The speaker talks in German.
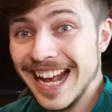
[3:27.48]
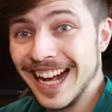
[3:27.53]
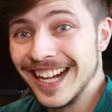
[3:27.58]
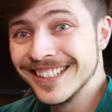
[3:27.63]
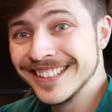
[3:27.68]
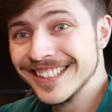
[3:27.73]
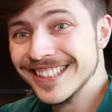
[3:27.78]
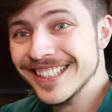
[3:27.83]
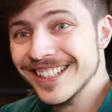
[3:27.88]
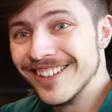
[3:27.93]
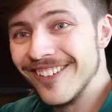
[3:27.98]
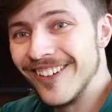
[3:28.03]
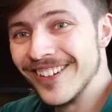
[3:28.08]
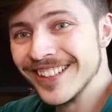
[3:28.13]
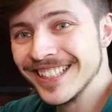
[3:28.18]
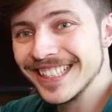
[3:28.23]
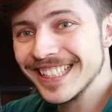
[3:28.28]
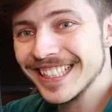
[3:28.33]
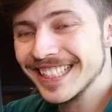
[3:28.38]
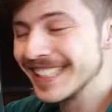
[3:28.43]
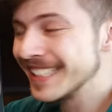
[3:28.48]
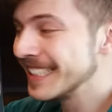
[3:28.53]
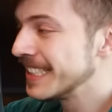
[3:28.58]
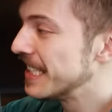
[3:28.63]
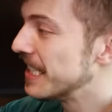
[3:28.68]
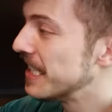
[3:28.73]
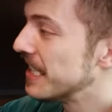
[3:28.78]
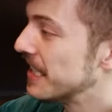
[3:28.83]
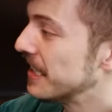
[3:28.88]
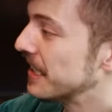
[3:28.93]
ja, und äh,
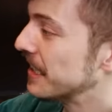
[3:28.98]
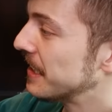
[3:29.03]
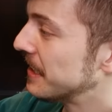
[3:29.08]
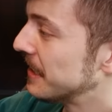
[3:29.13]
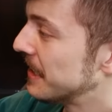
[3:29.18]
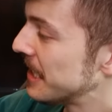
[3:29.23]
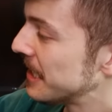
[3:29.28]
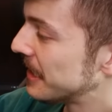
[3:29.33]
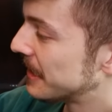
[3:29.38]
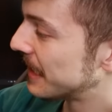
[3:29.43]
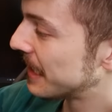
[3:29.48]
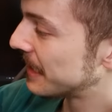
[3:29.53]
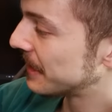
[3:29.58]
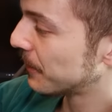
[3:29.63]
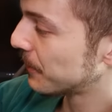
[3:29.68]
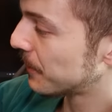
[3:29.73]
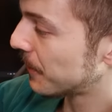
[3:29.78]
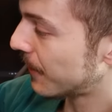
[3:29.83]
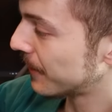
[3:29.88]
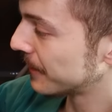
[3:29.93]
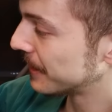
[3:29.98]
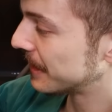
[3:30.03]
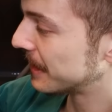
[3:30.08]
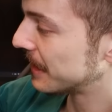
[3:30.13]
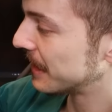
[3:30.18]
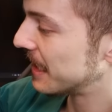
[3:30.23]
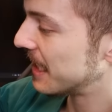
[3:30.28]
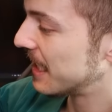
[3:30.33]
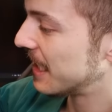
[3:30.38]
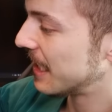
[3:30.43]

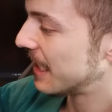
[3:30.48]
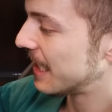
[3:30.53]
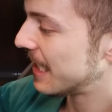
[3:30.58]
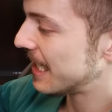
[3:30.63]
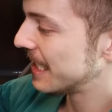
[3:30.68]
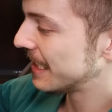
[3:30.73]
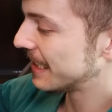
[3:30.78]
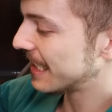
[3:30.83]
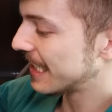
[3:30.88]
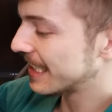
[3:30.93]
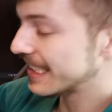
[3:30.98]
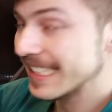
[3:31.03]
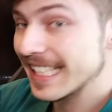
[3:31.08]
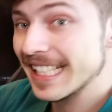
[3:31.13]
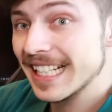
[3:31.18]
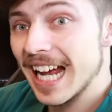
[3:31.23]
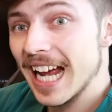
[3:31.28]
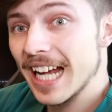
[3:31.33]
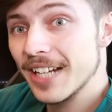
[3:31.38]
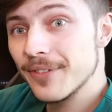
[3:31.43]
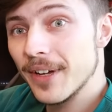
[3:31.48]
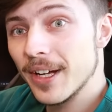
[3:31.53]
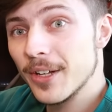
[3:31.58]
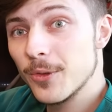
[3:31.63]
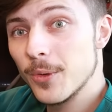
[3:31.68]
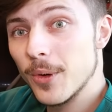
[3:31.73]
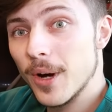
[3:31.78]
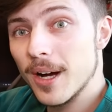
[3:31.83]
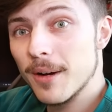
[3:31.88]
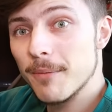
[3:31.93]
nichtsdestotrotz ist das Ding einfach
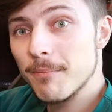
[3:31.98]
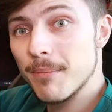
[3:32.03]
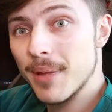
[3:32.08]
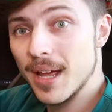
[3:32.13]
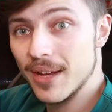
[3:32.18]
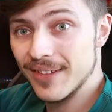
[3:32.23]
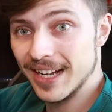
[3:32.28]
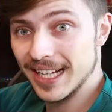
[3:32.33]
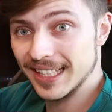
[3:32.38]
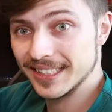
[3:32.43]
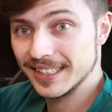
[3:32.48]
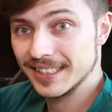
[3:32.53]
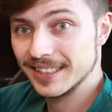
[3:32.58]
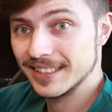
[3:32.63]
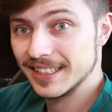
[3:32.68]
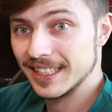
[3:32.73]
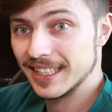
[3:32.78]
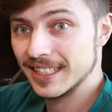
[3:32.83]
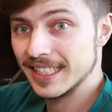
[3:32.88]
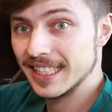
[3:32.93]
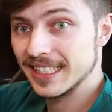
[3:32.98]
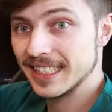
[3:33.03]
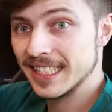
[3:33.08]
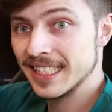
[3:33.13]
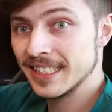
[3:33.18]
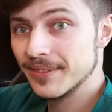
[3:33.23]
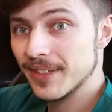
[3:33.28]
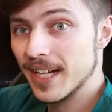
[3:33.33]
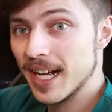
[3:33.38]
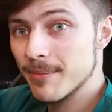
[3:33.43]
nur pervers. Ja, ihr
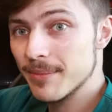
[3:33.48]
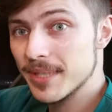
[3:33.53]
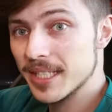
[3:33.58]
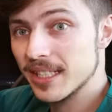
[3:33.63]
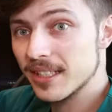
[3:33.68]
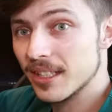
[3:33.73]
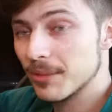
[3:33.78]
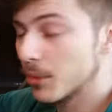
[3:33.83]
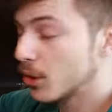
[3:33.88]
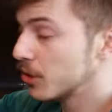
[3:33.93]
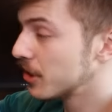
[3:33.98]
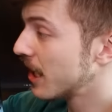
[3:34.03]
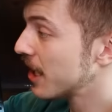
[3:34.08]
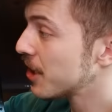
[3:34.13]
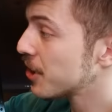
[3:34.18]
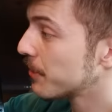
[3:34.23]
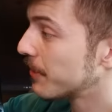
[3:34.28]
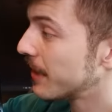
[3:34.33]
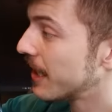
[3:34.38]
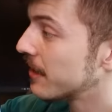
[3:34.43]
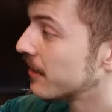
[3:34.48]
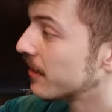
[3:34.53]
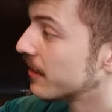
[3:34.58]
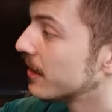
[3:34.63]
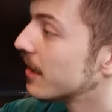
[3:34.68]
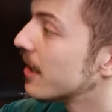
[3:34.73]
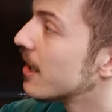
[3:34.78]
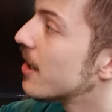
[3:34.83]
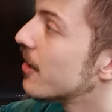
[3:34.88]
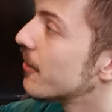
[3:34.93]
seht, wir haben hier eine
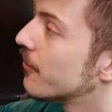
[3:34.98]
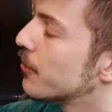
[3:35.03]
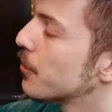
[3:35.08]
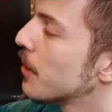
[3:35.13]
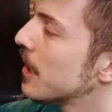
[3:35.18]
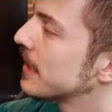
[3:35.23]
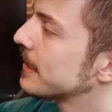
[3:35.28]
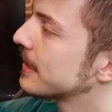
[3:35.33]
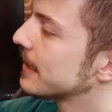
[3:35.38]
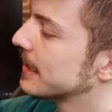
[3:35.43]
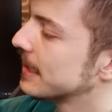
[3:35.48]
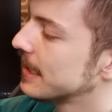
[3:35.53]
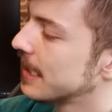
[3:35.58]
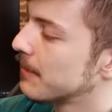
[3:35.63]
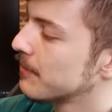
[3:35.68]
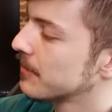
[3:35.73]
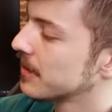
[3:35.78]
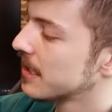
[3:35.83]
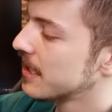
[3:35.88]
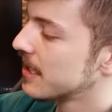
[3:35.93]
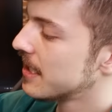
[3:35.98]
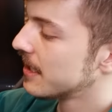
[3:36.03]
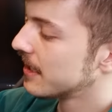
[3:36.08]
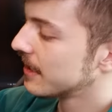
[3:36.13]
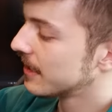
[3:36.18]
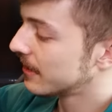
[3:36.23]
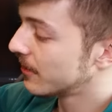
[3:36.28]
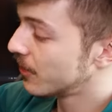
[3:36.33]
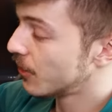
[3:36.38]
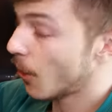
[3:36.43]
Montageblende für insgesamt
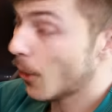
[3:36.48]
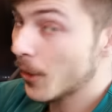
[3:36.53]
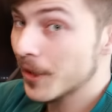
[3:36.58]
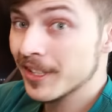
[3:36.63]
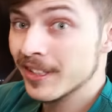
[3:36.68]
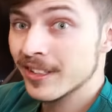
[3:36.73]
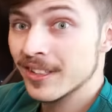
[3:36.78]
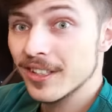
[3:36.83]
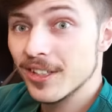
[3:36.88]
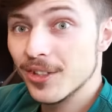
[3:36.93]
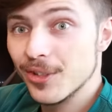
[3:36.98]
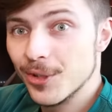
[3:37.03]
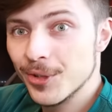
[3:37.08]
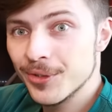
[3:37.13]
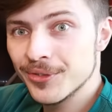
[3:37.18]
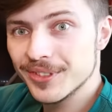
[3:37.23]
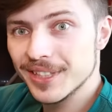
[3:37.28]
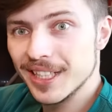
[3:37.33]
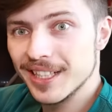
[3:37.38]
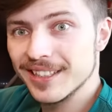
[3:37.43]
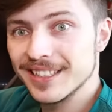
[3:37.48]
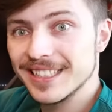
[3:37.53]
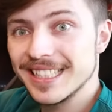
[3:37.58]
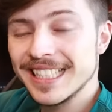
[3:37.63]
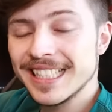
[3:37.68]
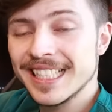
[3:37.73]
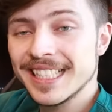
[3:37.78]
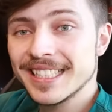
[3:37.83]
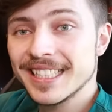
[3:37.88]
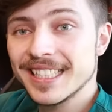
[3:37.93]
neun Lüfter,
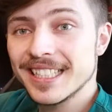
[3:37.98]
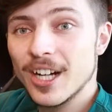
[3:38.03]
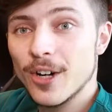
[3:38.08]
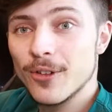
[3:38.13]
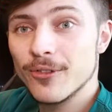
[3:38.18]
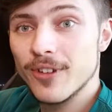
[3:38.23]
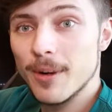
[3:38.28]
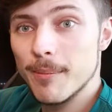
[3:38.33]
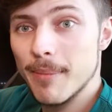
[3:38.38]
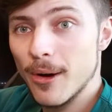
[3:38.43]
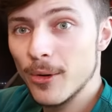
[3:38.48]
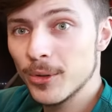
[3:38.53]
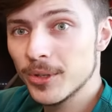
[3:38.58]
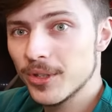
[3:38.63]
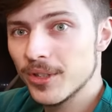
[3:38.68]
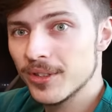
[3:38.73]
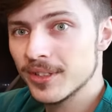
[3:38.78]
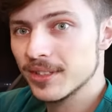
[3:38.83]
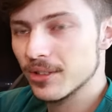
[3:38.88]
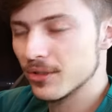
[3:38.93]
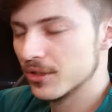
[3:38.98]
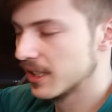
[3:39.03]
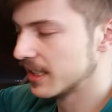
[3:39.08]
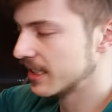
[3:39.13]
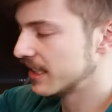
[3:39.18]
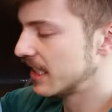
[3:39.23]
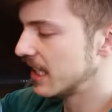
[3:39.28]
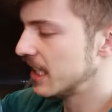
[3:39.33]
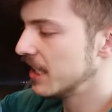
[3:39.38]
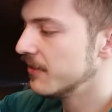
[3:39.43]
die ihr hier drauf verbauen könnt. Und
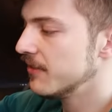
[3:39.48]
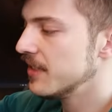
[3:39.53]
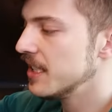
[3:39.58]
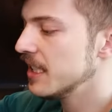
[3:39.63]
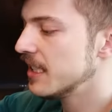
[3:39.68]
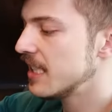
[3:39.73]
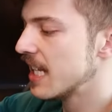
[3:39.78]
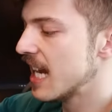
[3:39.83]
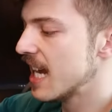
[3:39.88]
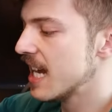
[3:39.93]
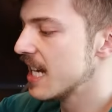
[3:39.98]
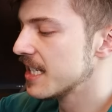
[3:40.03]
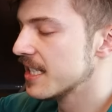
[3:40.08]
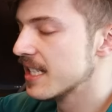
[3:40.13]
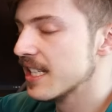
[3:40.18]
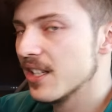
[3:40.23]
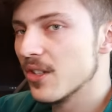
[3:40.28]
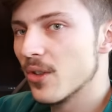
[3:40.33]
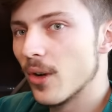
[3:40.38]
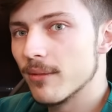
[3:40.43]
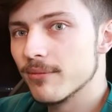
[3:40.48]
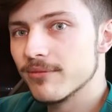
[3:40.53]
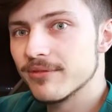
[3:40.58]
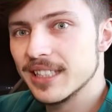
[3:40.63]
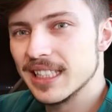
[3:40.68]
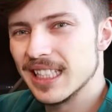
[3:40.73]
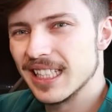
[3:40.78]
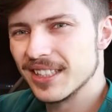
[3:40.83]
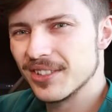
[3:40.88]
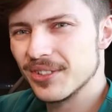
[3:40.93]
das Ding wiegt echt enorm
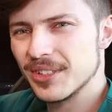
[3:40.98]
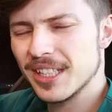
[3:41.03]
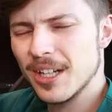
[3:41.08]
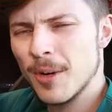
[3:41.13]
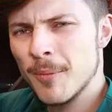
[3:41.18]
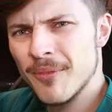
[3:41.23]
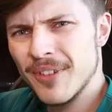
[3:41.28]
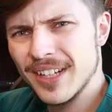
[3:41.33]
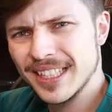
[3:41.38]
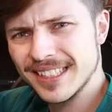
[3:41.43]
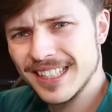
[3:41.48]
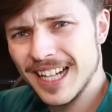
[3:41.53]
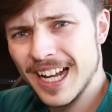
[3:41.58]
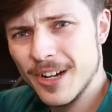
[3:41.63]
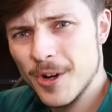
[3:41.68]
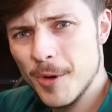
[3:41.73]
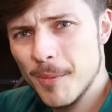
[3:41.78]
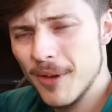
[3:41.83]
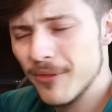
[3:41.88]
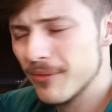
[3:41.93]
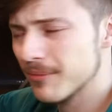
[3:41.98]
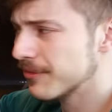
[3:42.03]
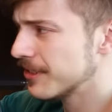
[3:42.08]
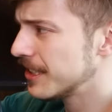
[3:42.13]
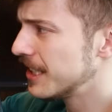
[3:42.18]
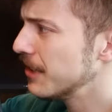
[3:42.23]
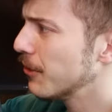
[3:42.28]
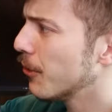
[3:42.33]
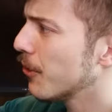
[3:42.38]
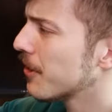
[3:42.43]
viel. Also ich glaube fast 3,5
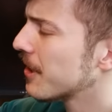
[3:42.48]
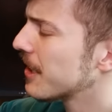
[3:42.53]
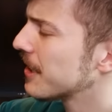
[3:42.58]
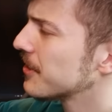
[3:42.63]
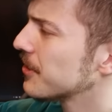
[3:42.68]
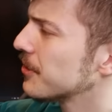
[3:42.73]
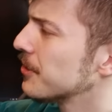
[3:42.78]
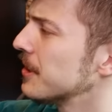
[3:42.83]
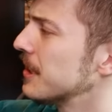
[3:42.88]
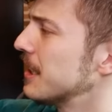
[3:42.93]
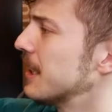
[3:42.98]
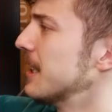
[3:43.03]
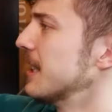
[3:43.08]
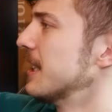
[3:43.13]
Kilo oder so.